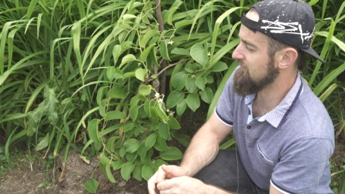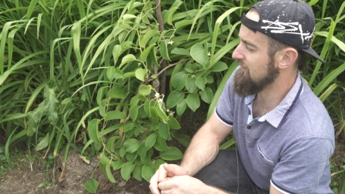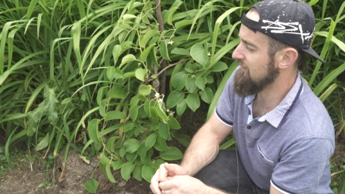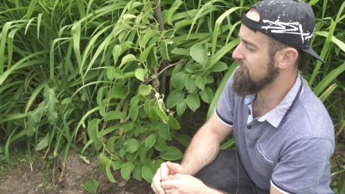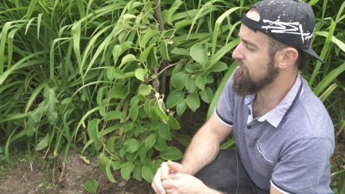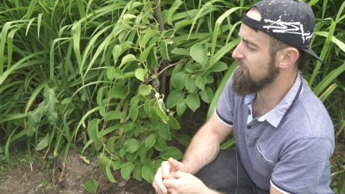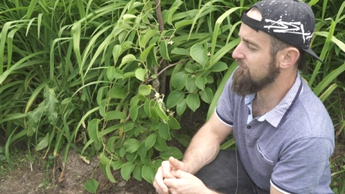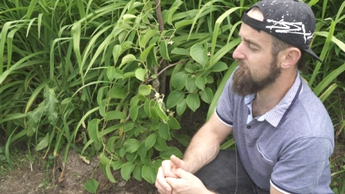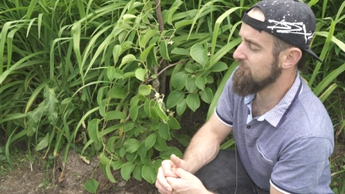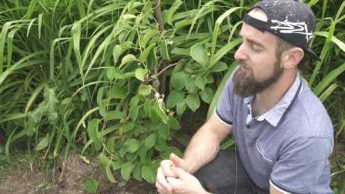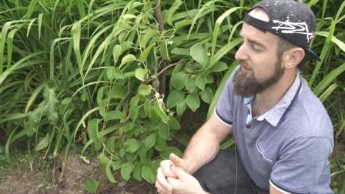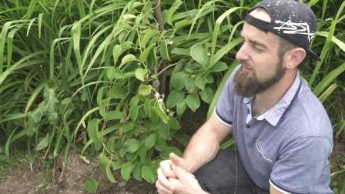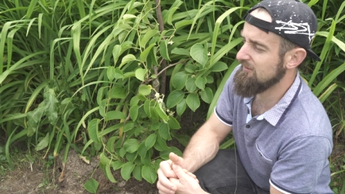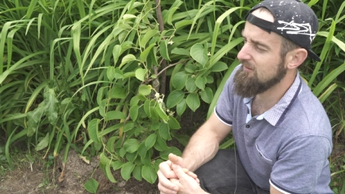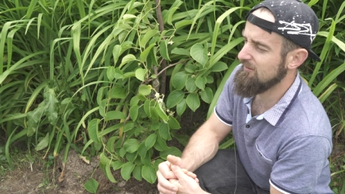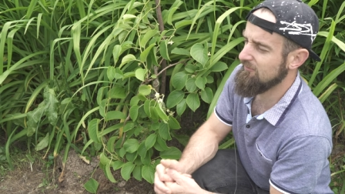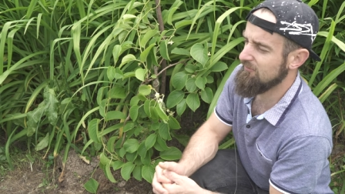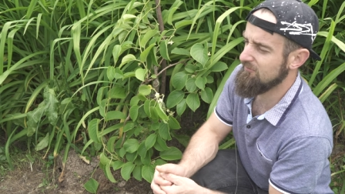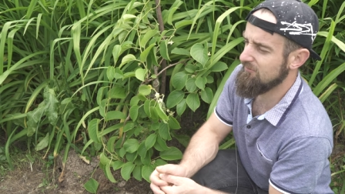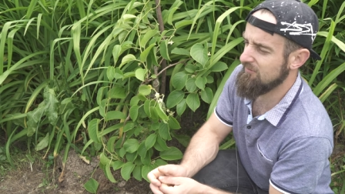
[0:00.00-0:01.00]

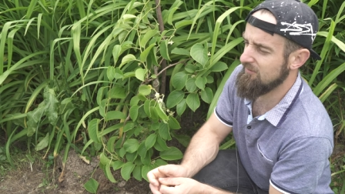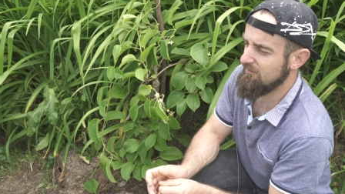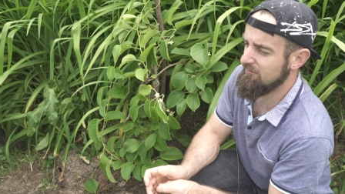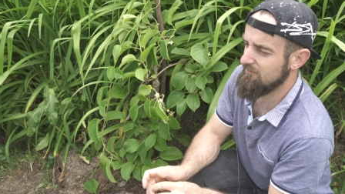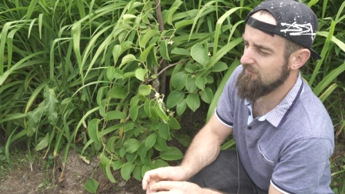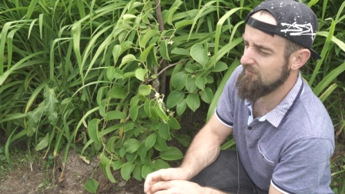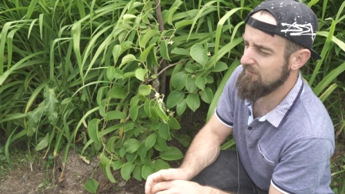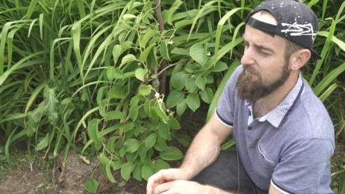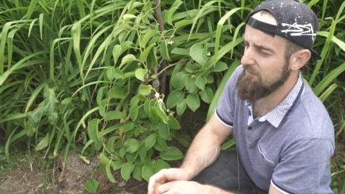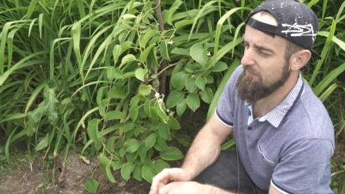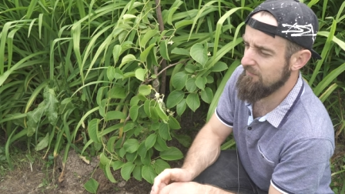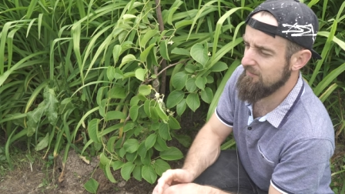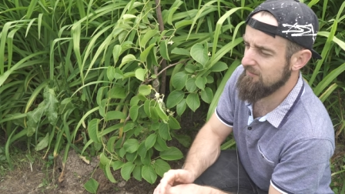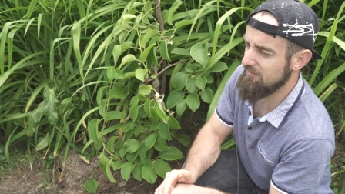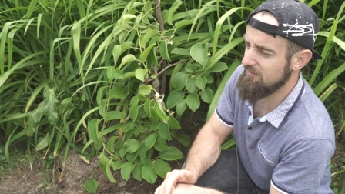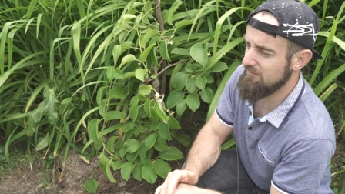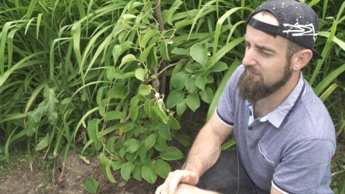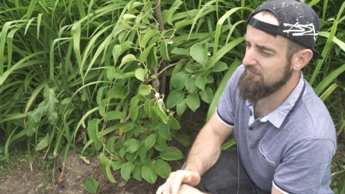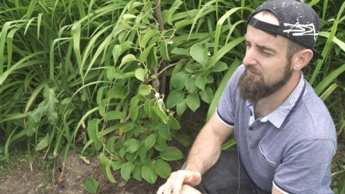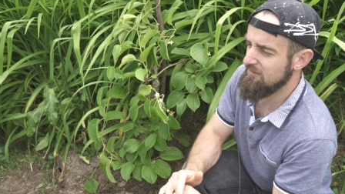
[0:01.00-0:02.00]
najpopularniejszą z tego co
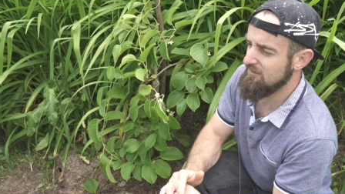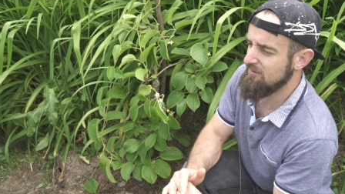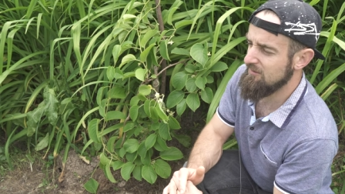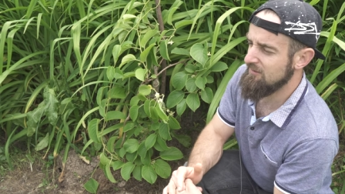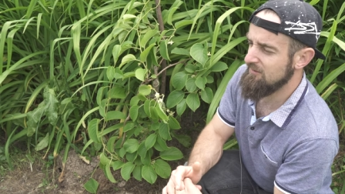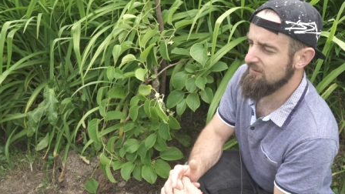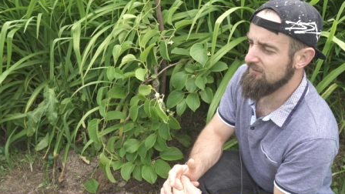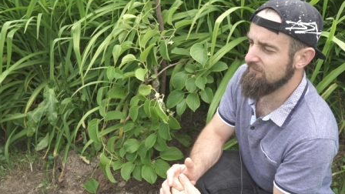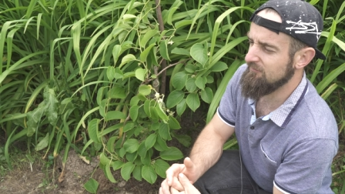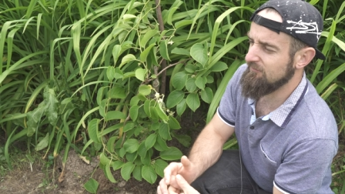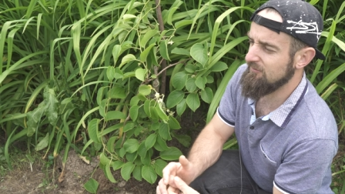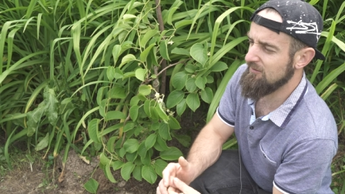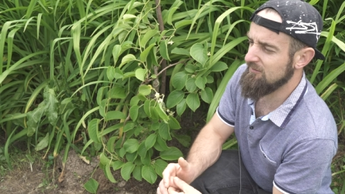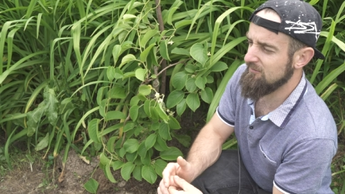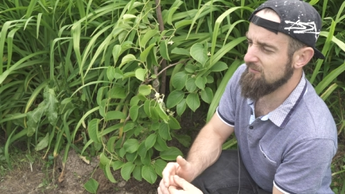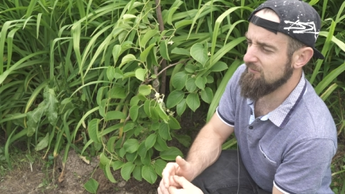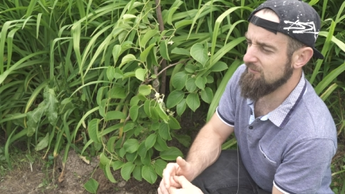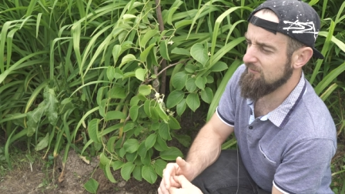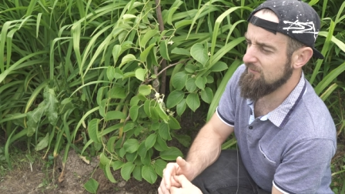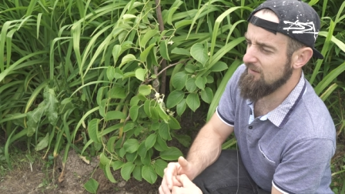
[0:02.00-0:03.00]
pamiętam i
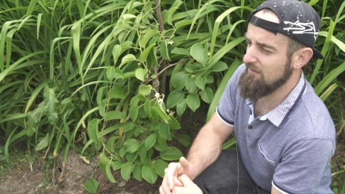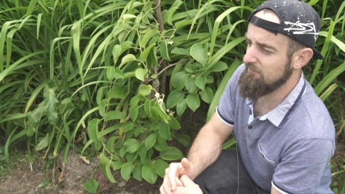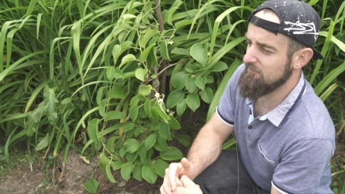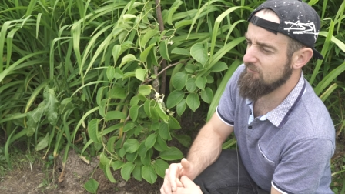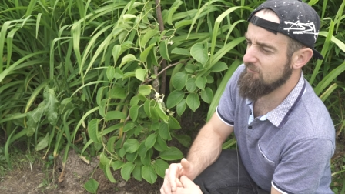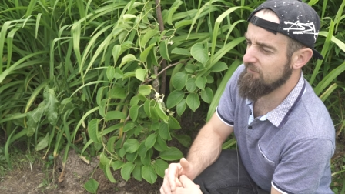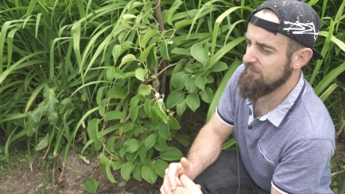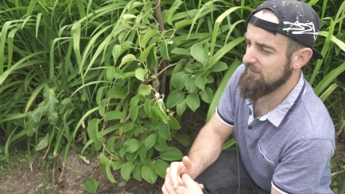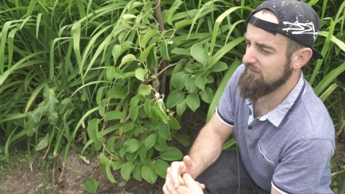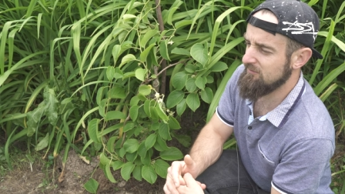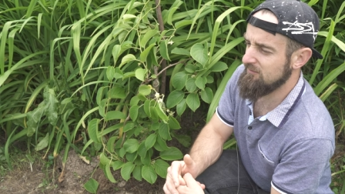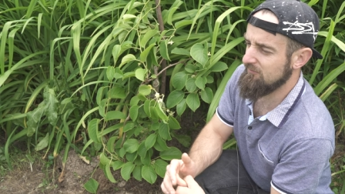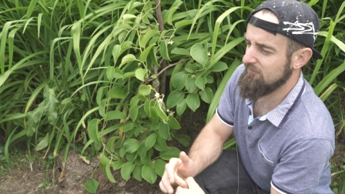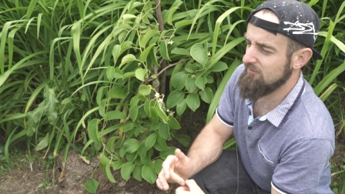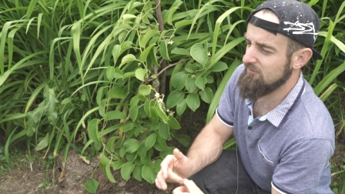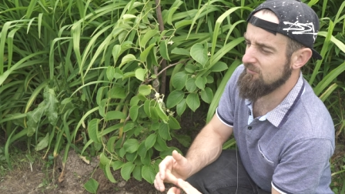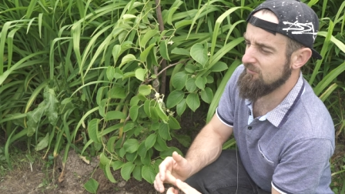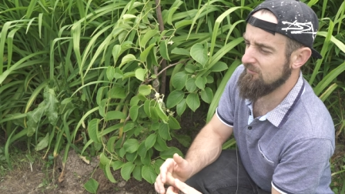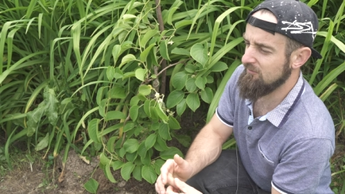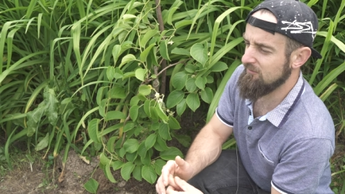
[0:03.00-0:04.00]
wszędzie dostępną
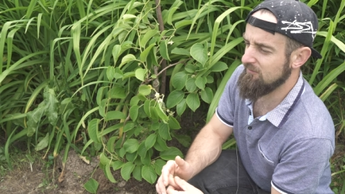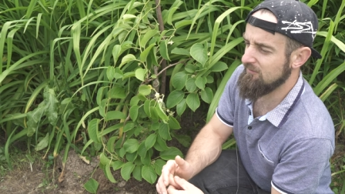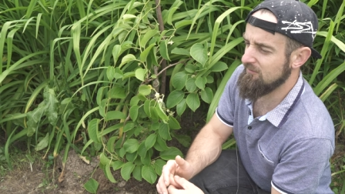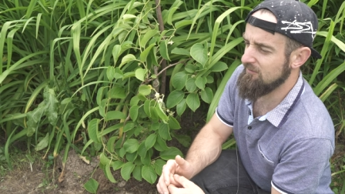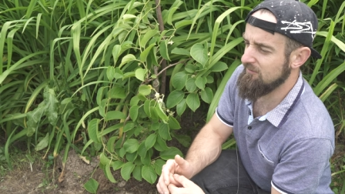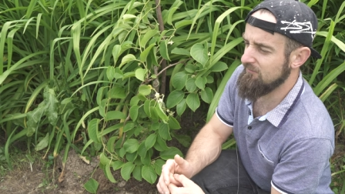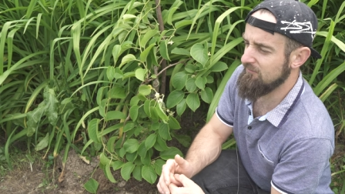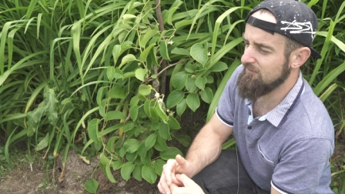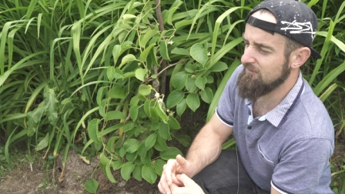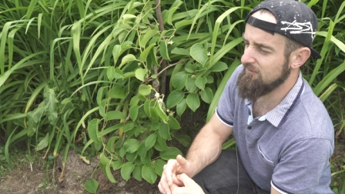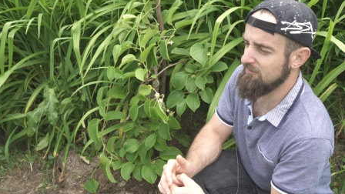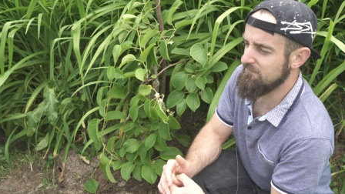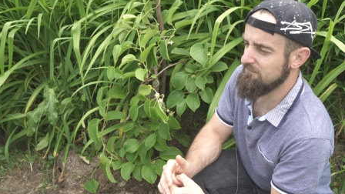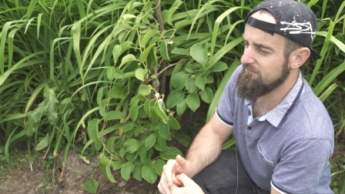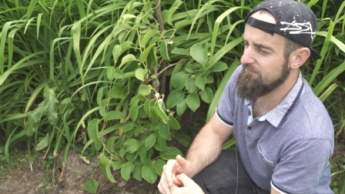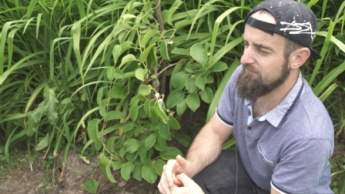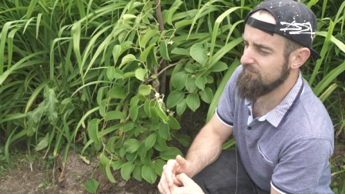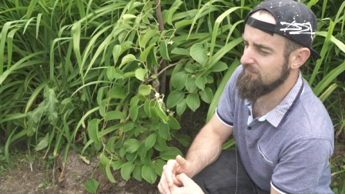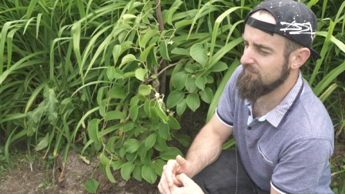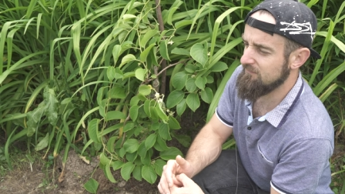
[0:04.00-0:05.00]
praktycznie to jest kiwi
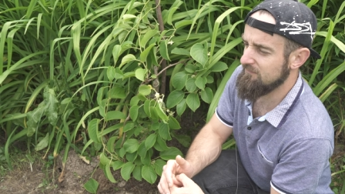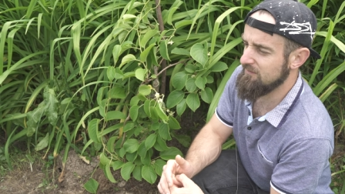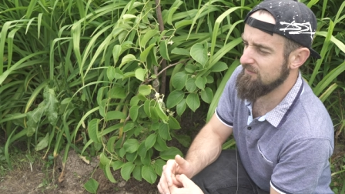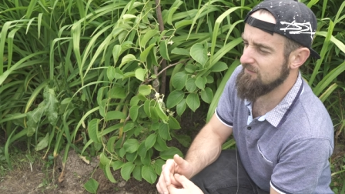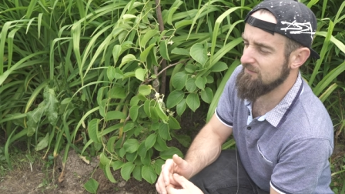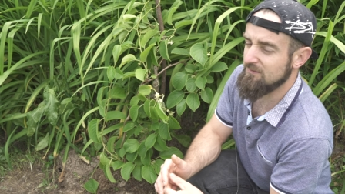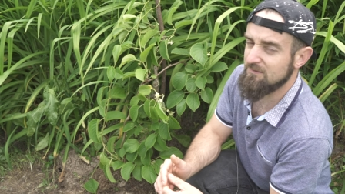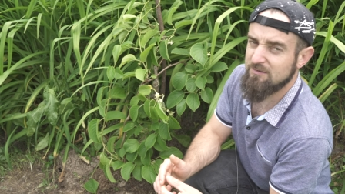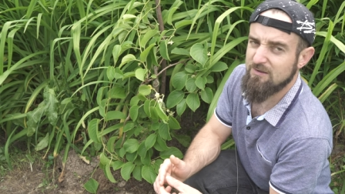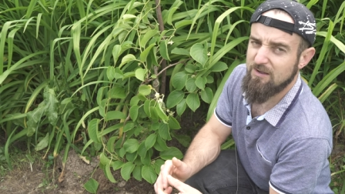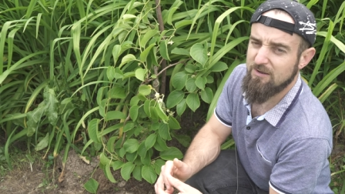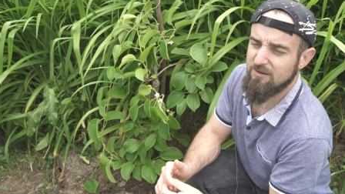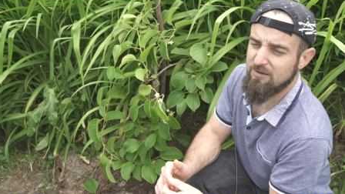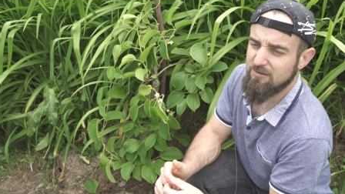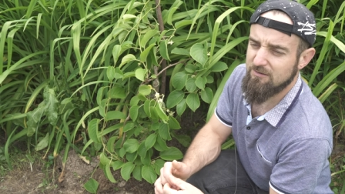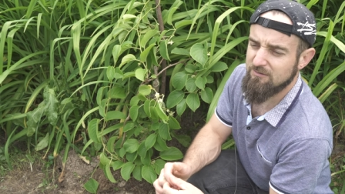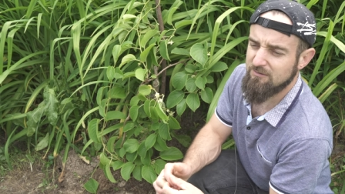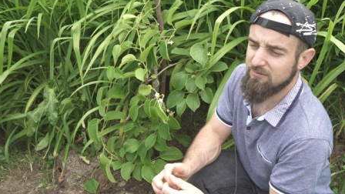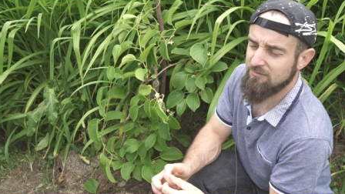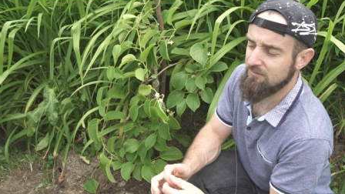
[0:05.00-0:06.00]

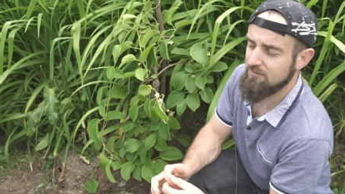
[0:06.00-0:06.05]
saja